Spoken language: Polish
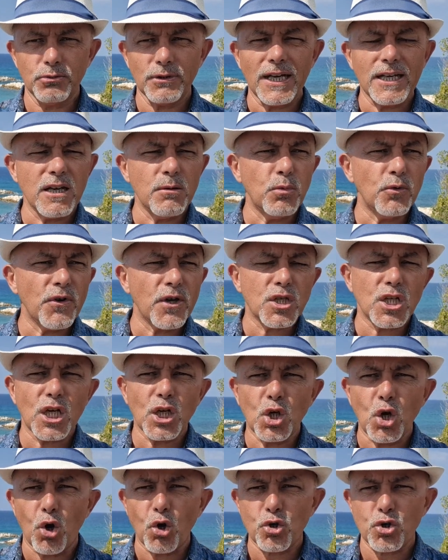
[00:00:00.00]
Ja nie mówię, że
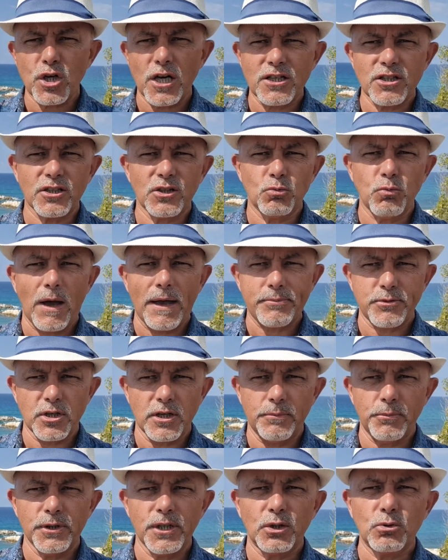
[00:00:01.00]
gorsza, że
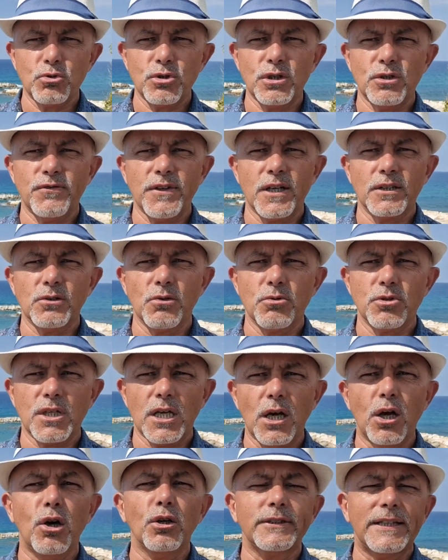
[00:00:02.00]
słabsza, bo niektórzy twierdzą,
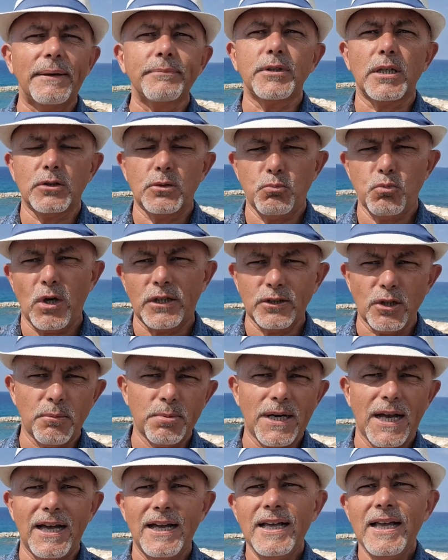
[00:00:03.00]
że o, tamta to była
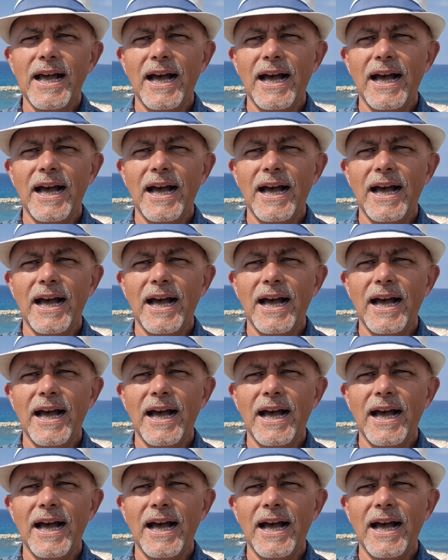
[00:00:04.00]
dobra,